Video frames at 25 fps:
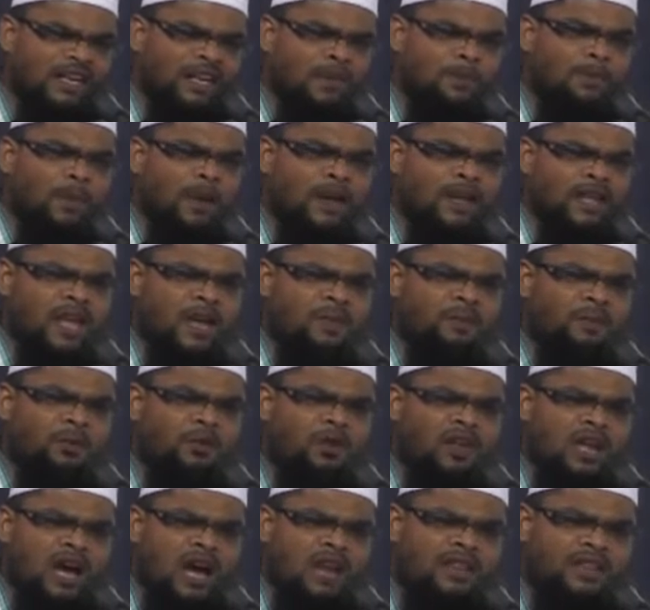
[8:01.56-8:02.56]
அடிப்படையை
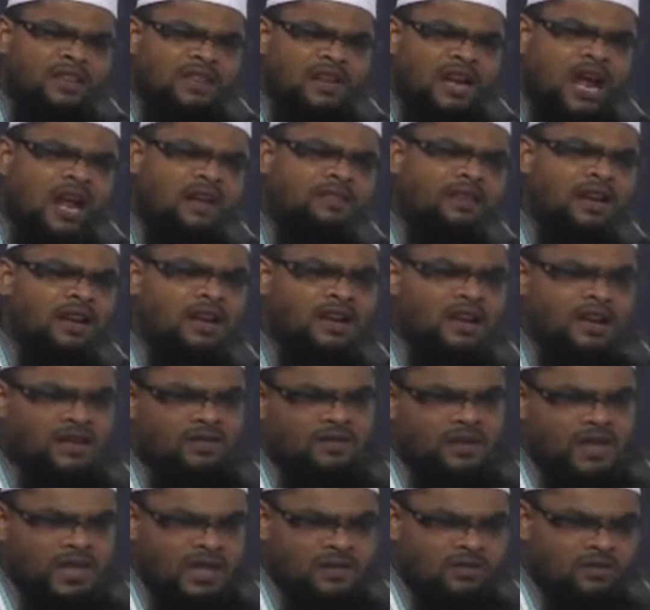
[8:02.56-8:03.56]
புரியாததனால் வருகிற
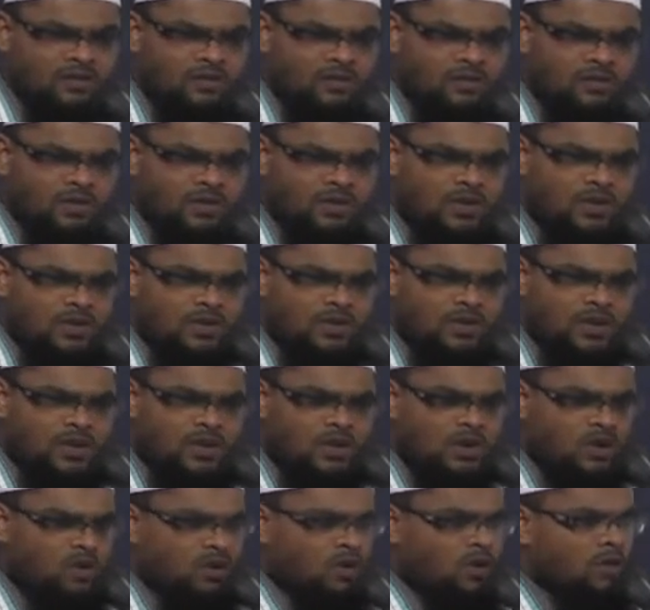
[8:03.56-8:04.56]
விளைவு
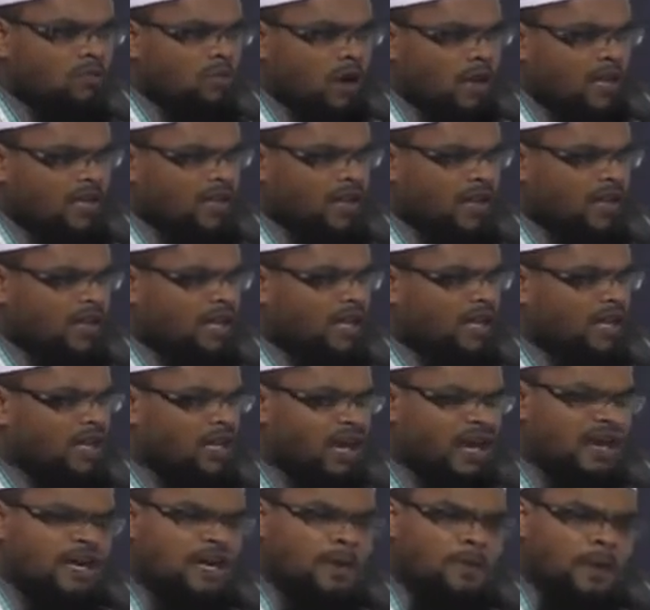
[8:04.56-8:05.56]
ஒரு மனிதனுக்கு
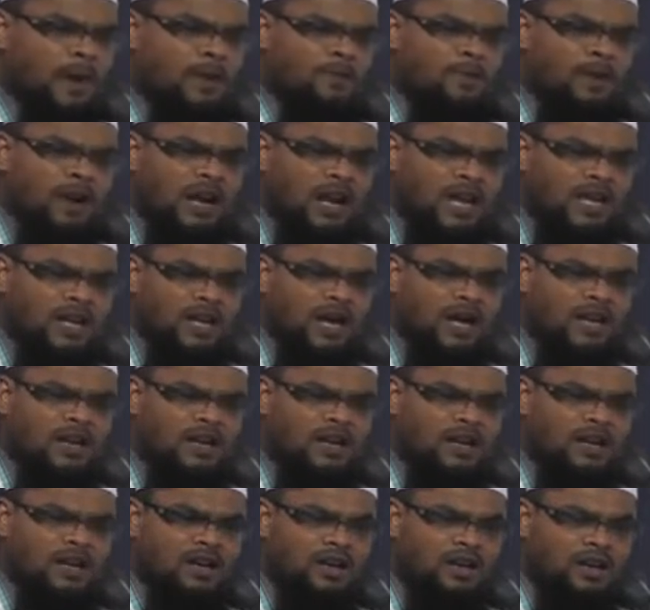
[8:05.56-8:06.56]
இரண்டு பெண் பிள்ளைகள்
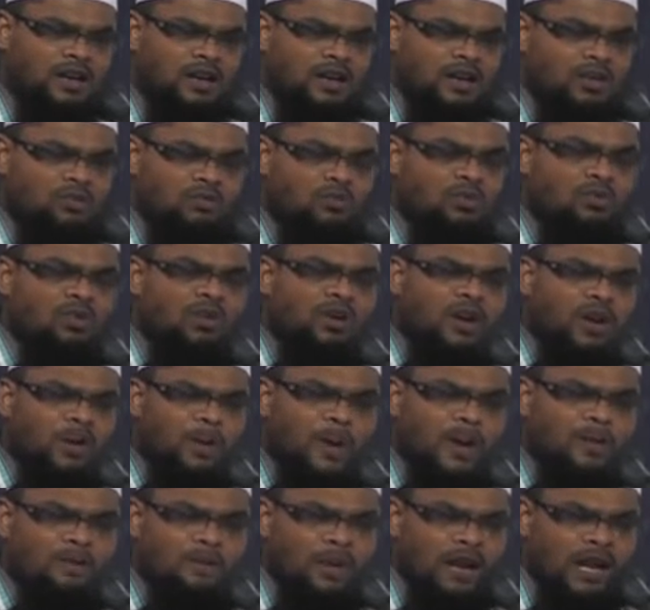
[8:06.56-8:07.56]
மூன்று
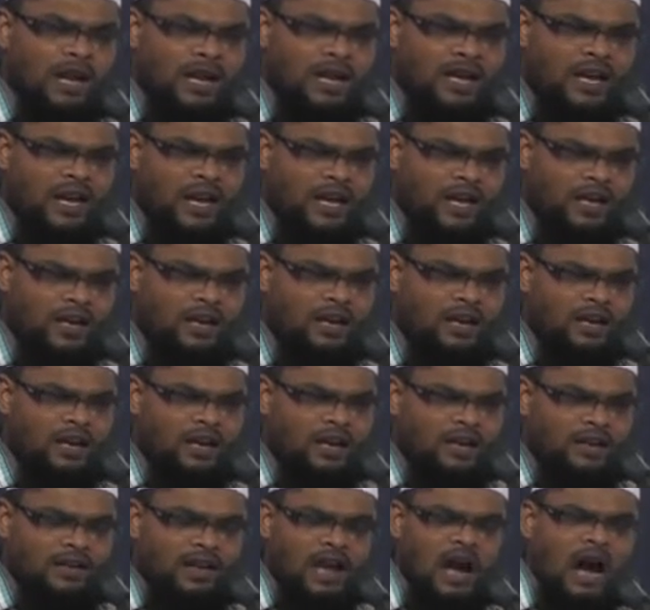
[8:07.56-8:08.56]
பெண் பிள்ளைகள்
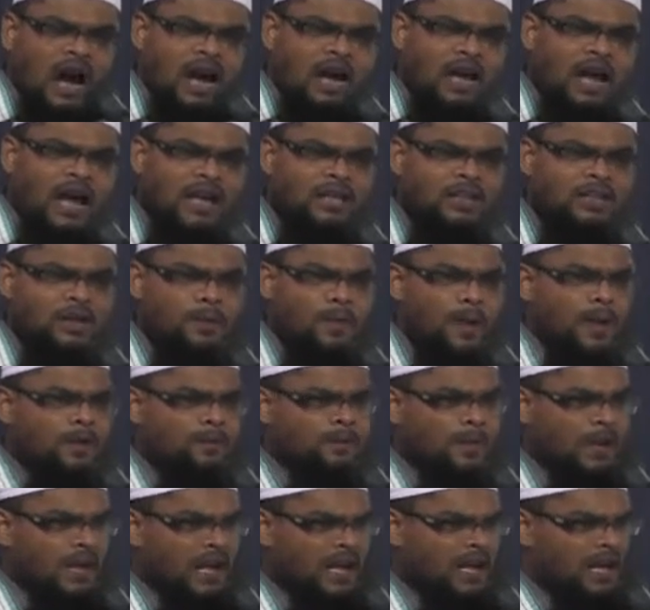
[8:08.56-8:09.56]
நாலு ஐந்து
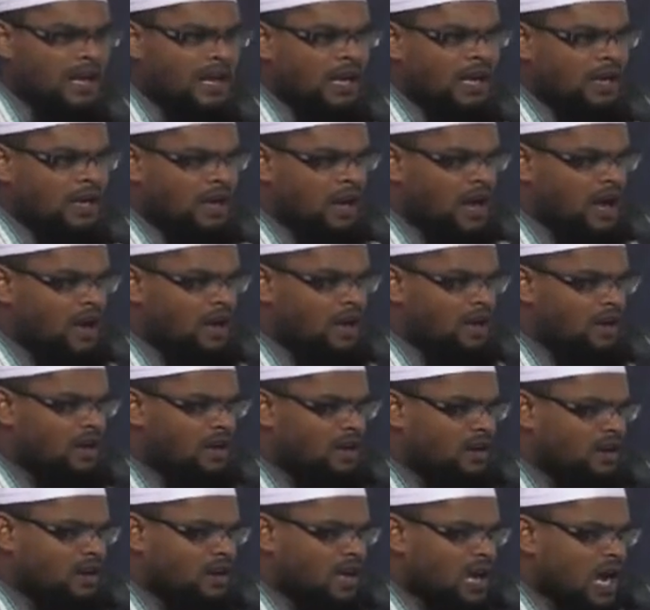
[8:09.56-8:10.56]
பெண் பிள்ளைகள் என்றால்
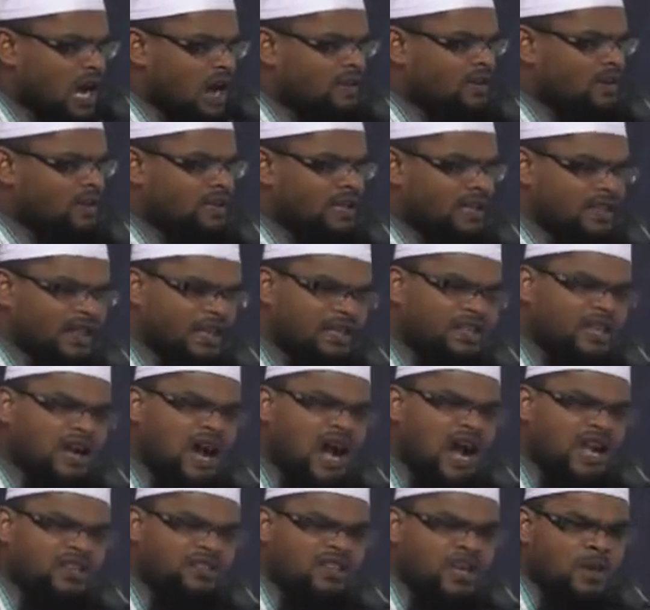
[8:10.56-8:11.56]
அவன் எதற்கு
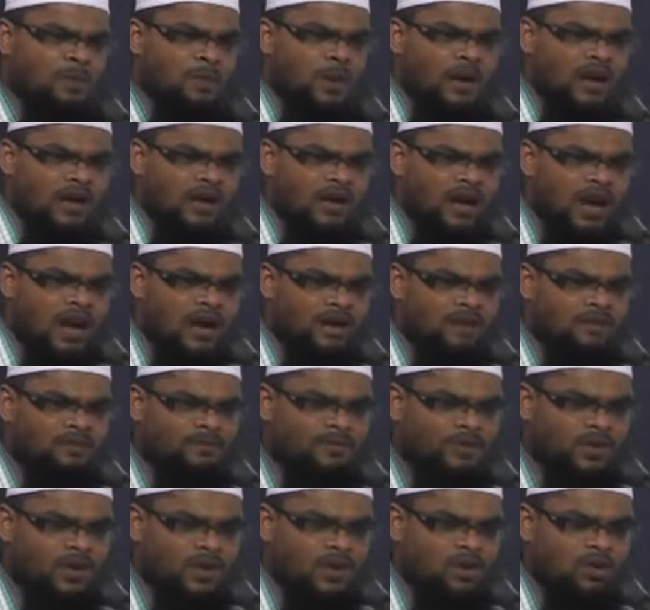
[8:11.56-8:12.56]
ஆசைப்படுகிறான்
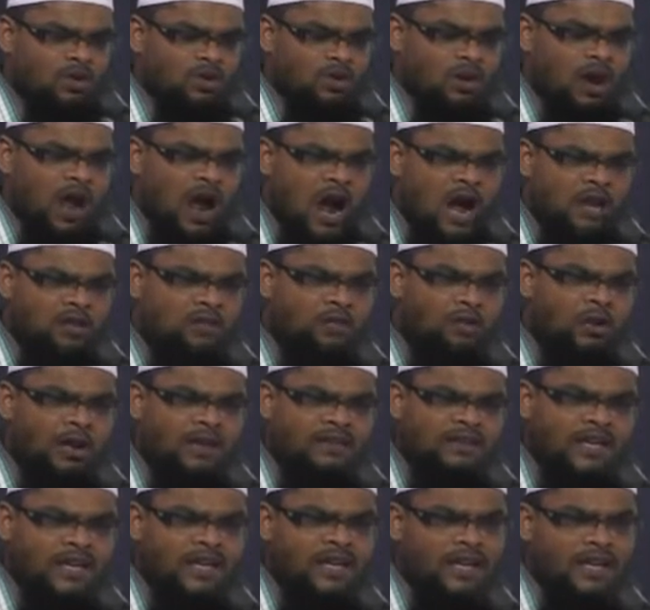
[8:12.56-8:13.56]
ஒரு ஆண்
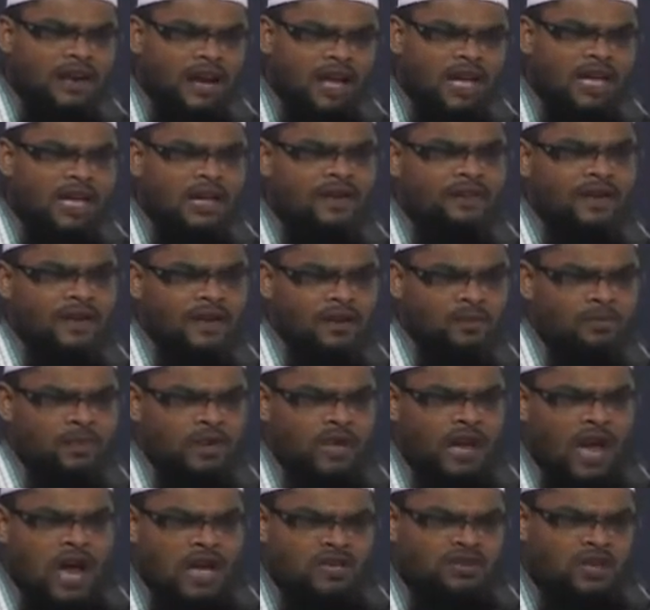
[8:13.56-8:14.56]
குழந்தை கிடைக்க வேண்டும்
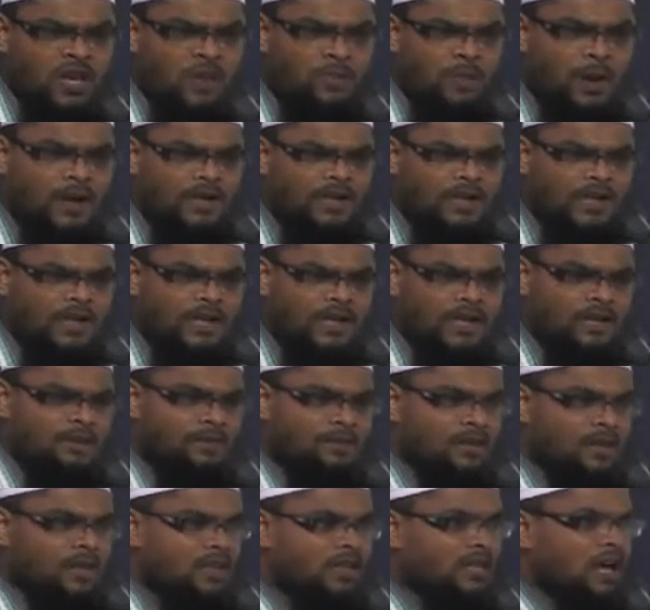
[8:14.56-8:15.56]
என்று ஆசைப்பட்டு
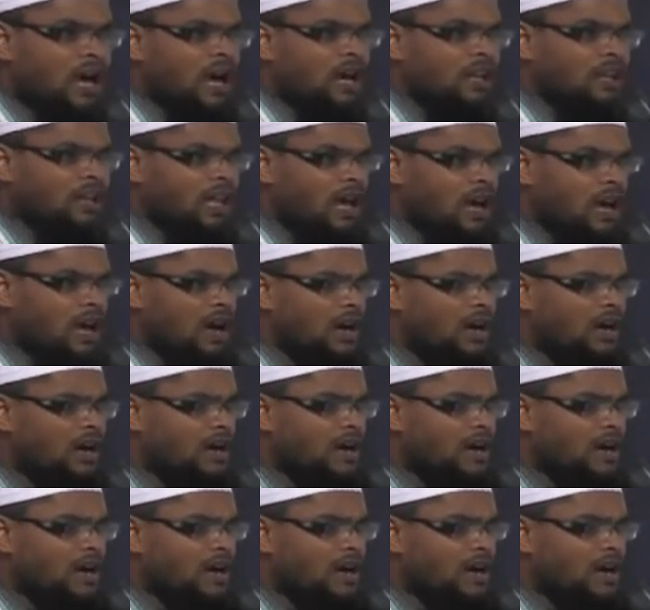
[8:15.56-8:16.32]
யா அல்லா